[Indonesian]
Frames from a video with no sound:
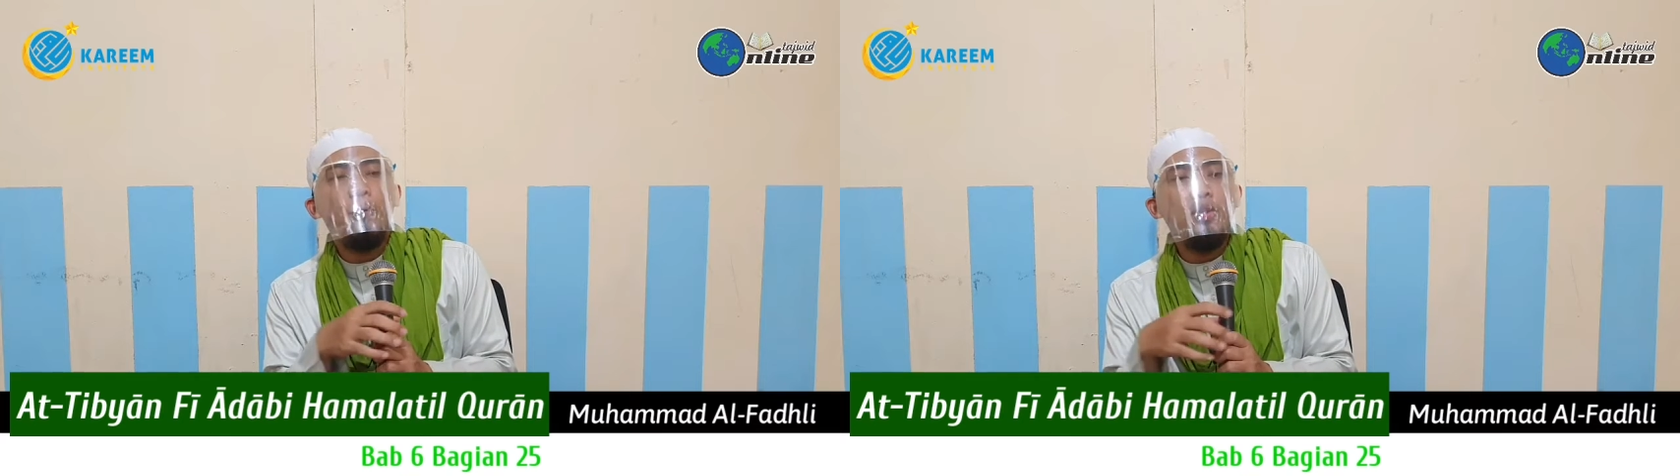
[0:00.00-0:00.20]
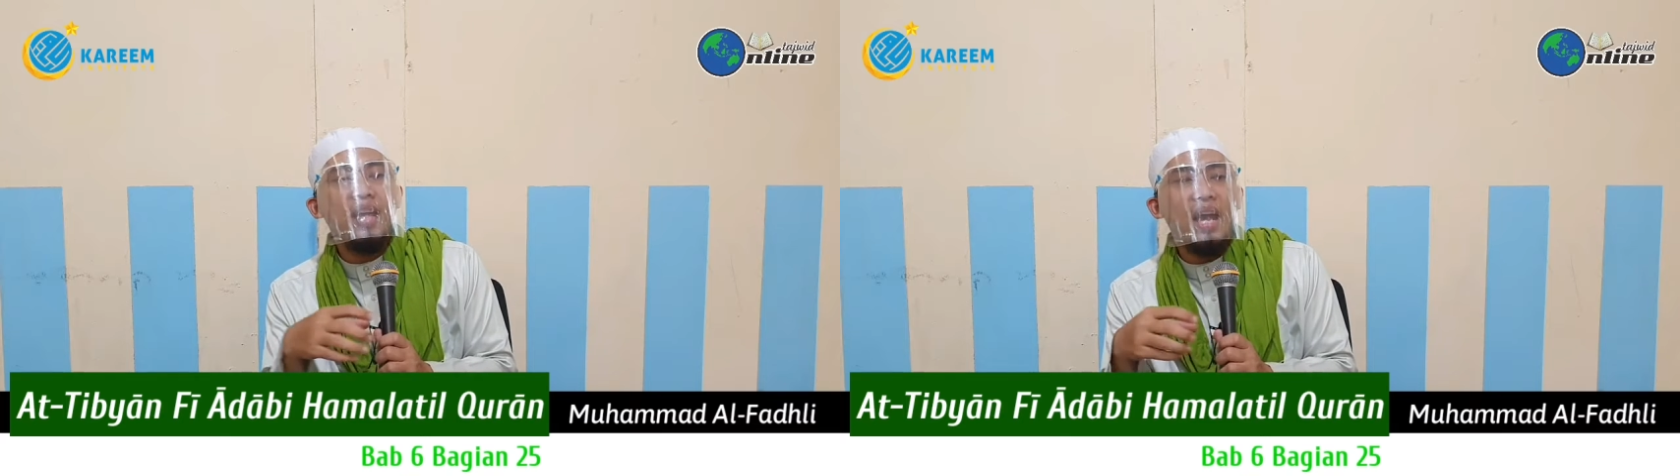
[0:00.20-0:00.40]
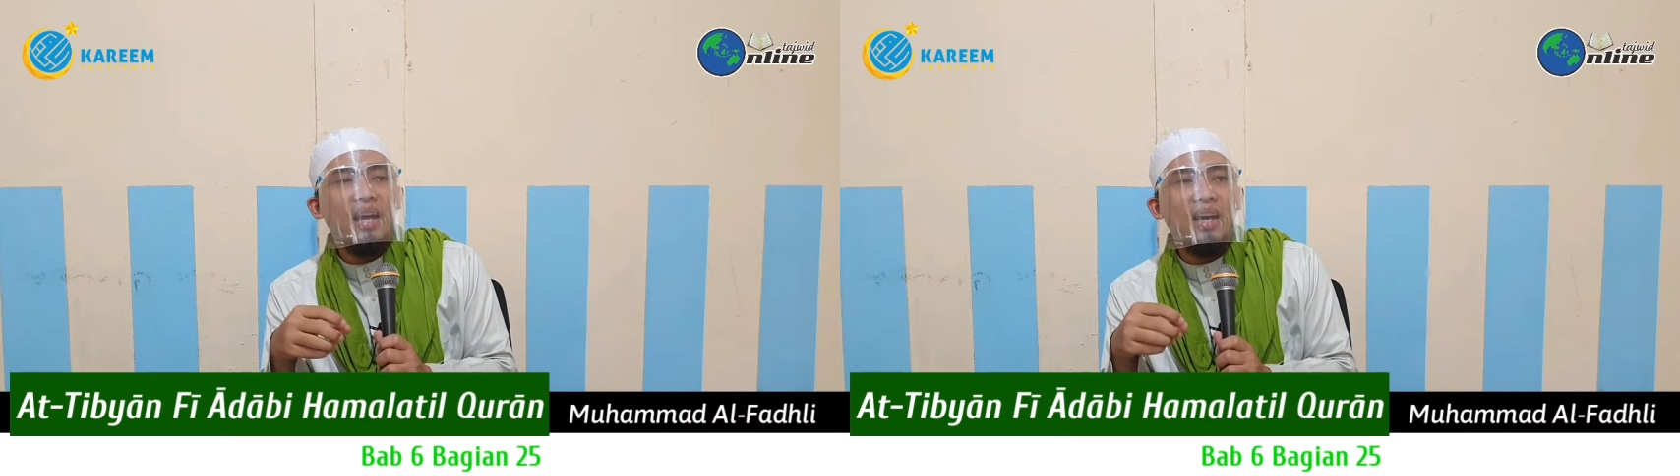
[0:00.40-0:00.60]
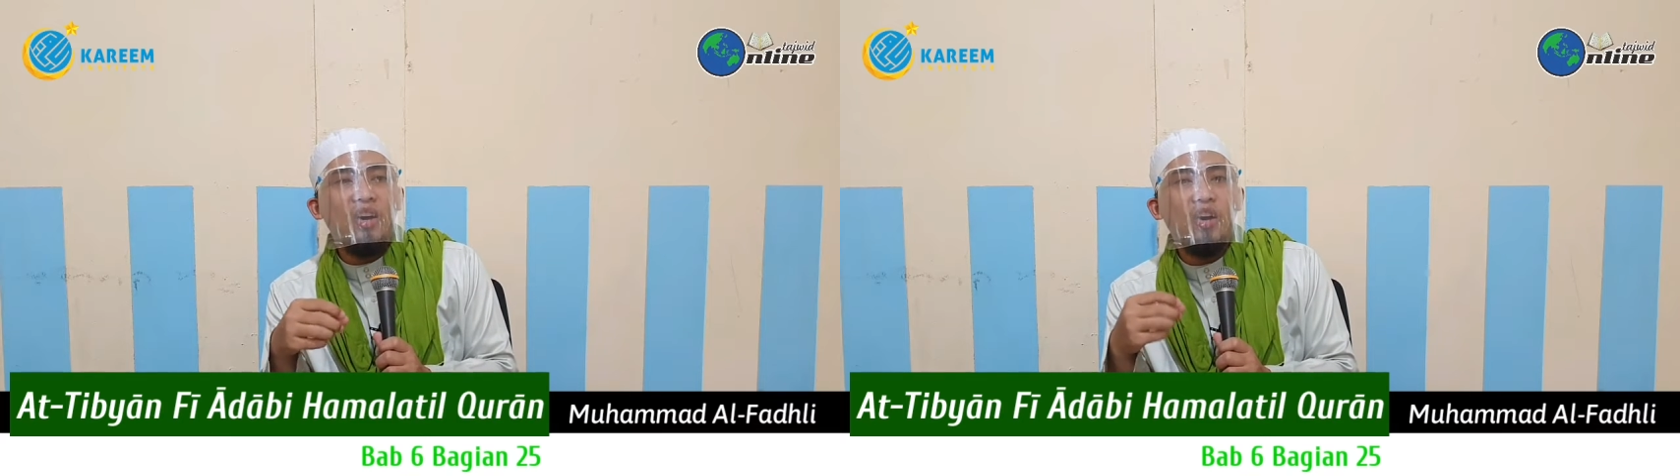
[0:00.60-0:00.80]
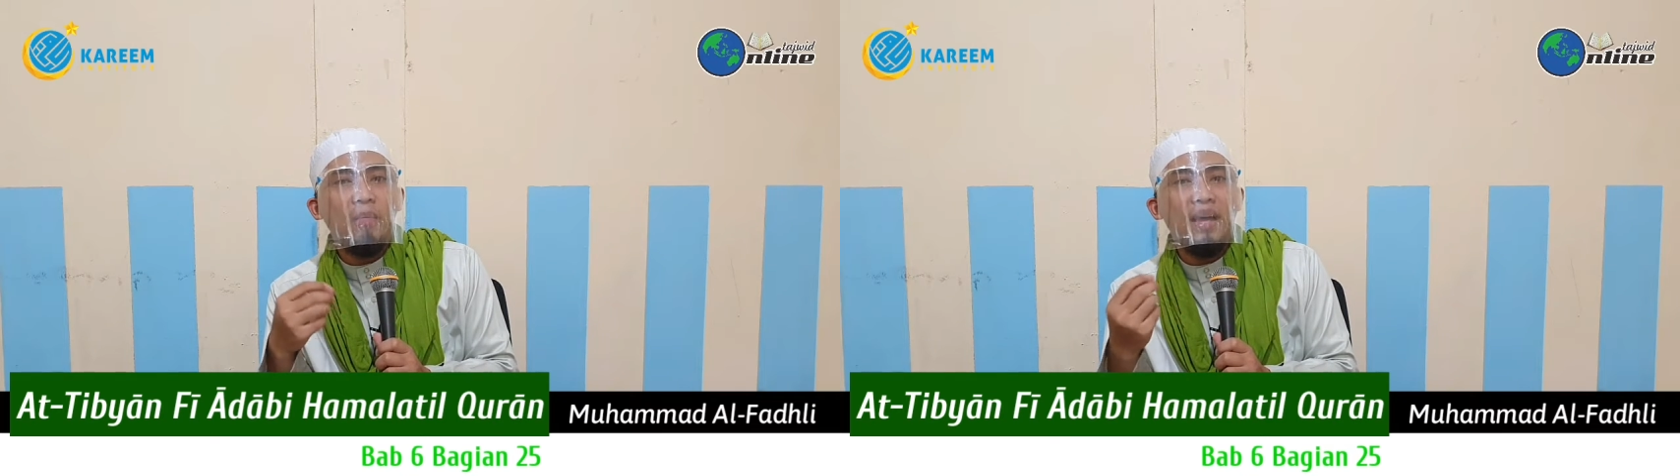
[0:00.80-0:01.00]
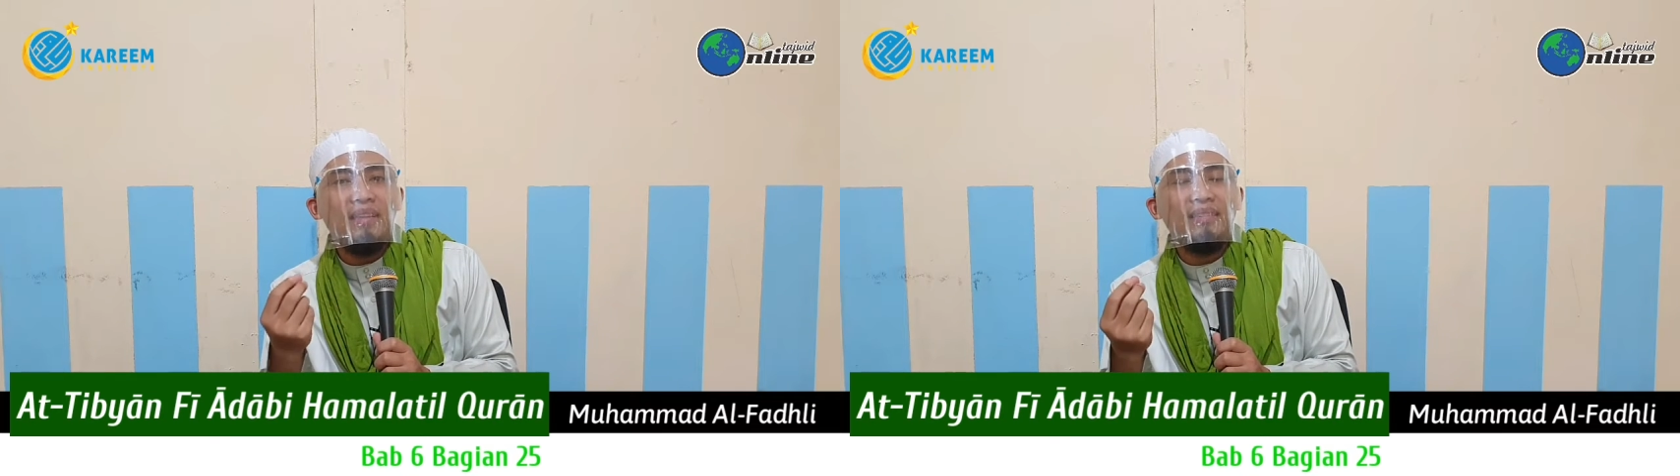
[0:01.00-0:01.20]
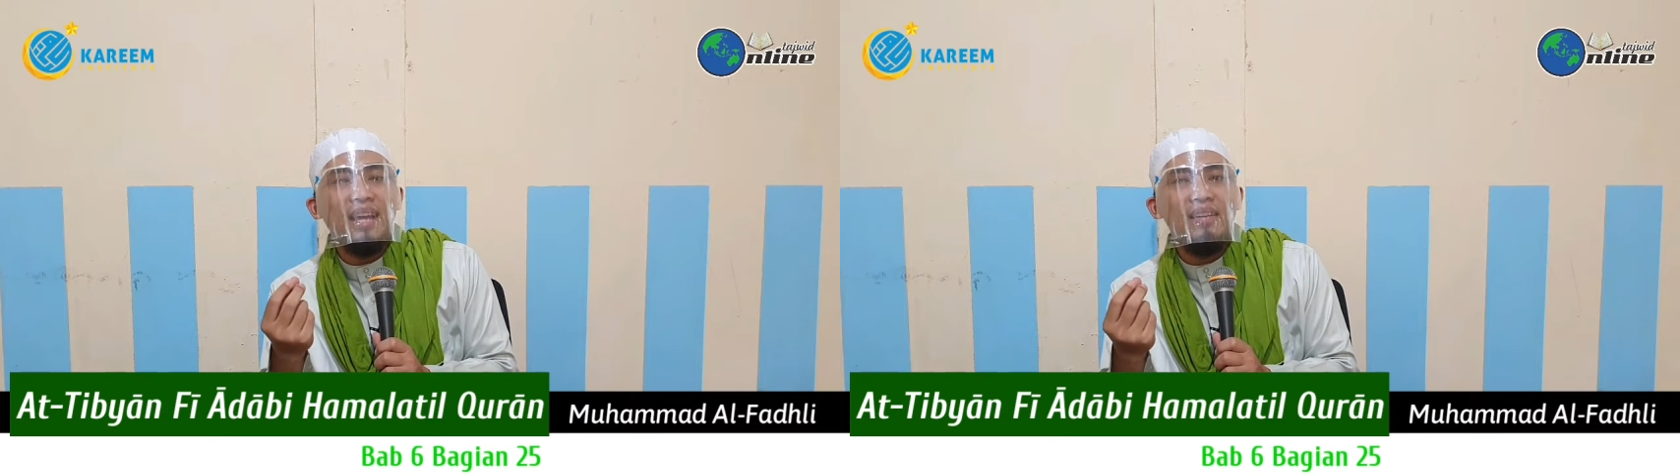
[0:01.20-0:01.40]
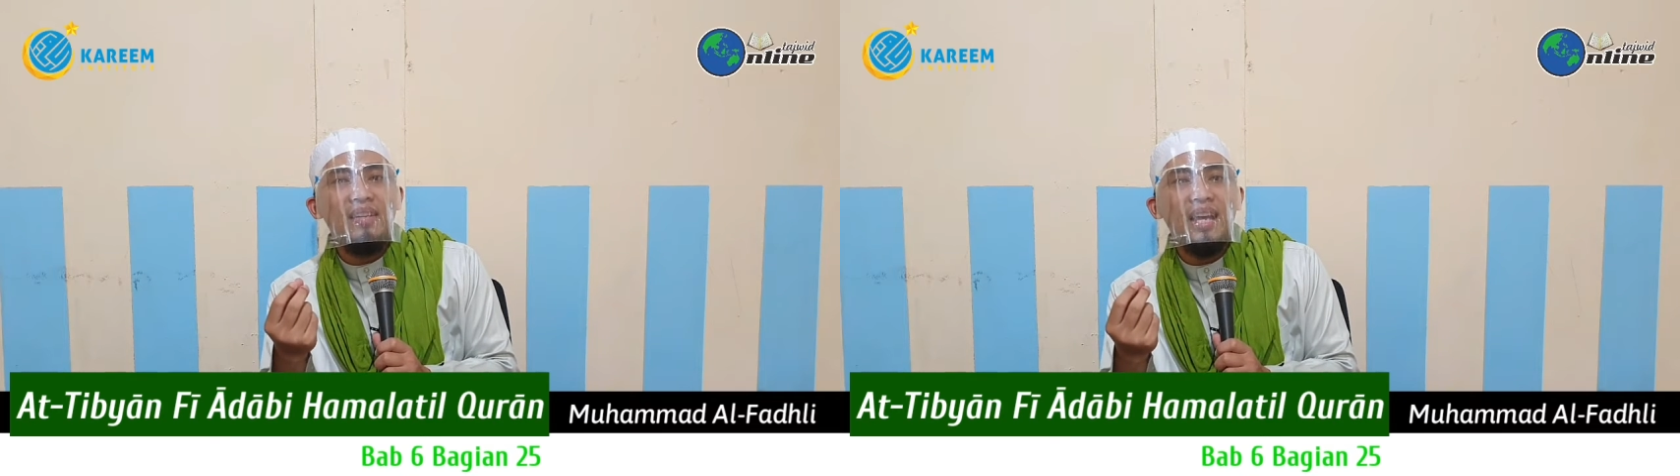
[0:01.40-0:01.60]
punya
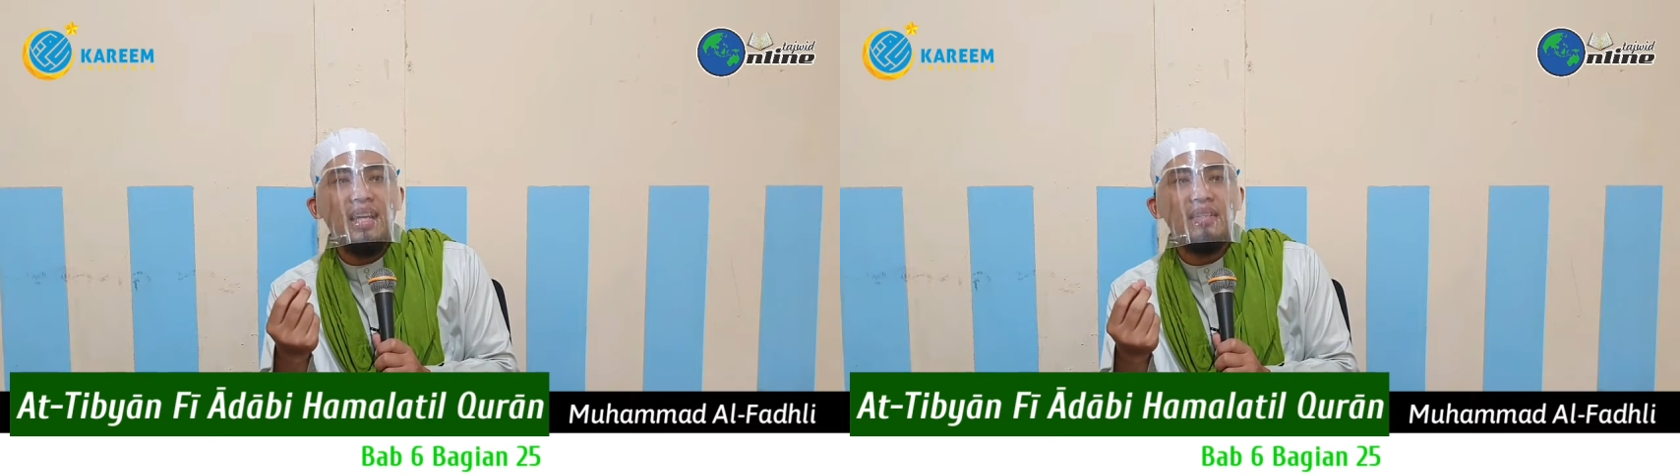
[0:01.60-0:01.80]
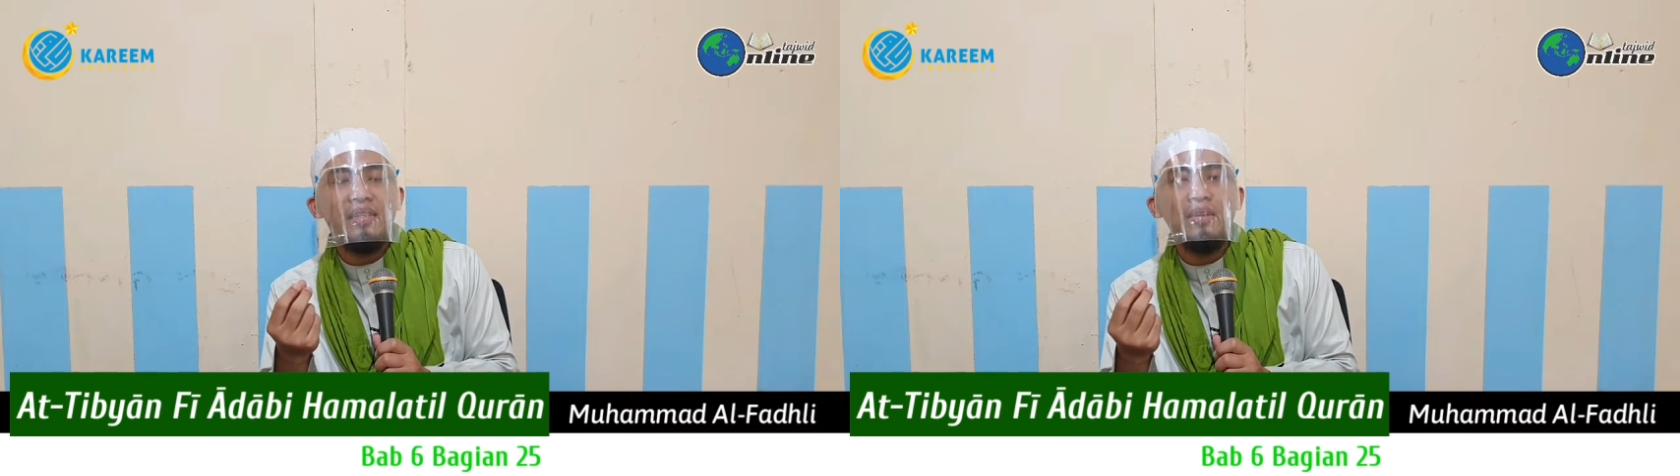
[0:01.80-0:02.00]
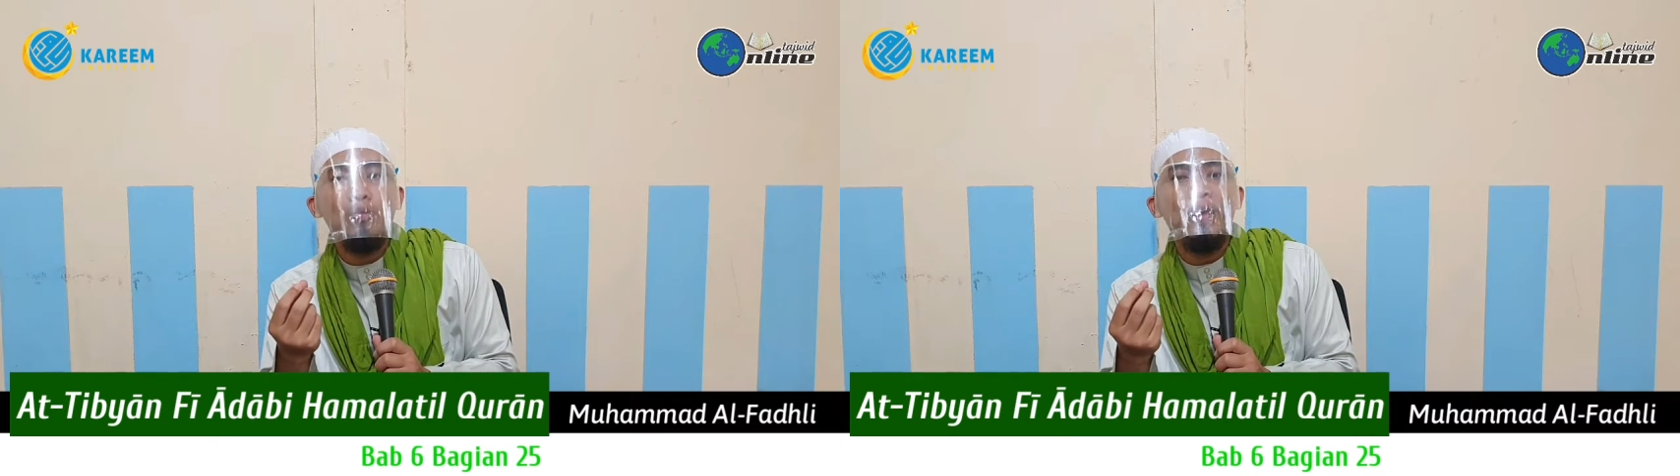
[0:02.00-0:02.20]
kehormatan dari sisi